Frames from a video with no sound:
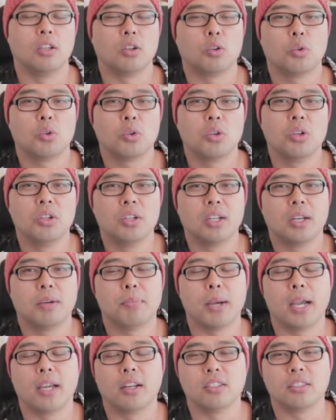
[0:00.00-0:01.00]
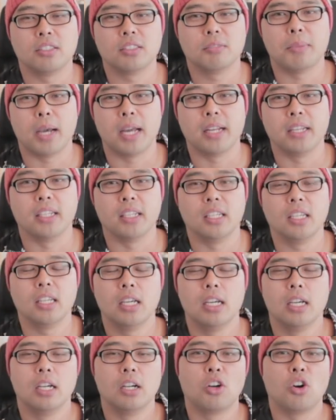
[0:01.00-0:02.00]
코로나 바이러스 많이
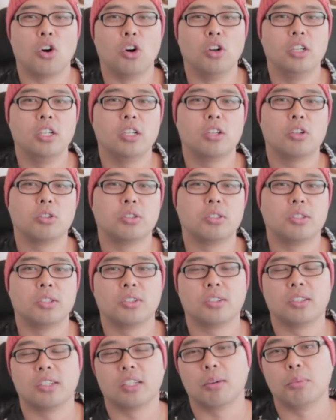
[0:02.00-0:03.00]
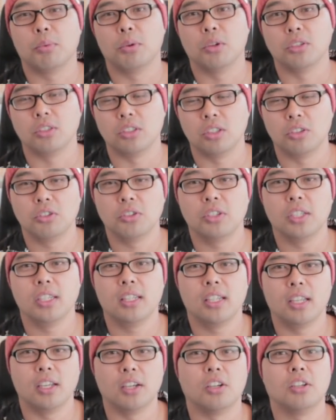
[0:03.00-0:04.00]
걸릴 것으로 그렇게 보여지고
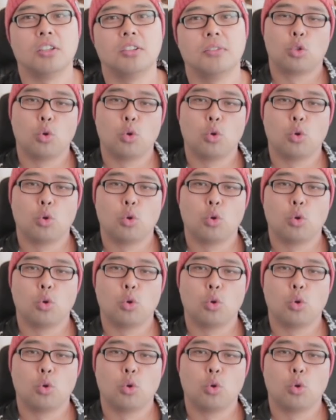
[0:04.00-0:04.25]
있네요.